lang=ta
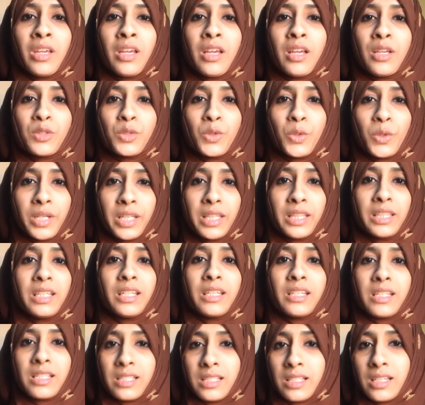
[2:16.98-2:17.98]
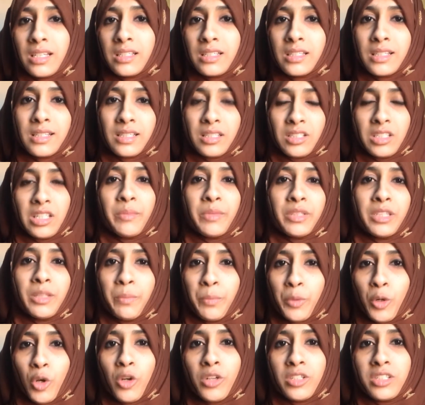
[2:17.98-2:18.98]
ஸோ இந்த ரிசர்ச்சர்ஸ் டீம் இந்த
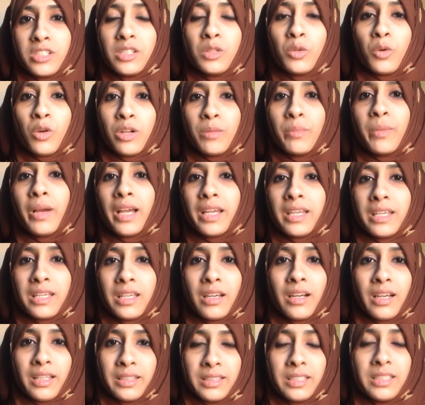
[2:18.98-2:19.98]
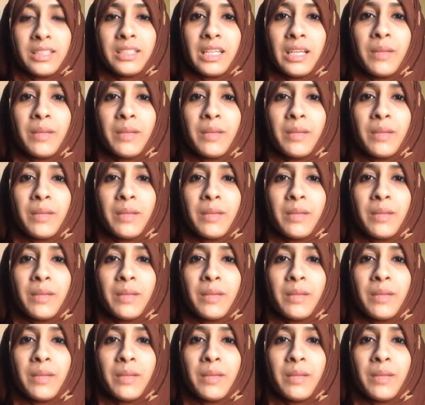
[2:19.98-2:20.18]
ப்ராஜெக்ட் ஒல்பாக்கியா அந்த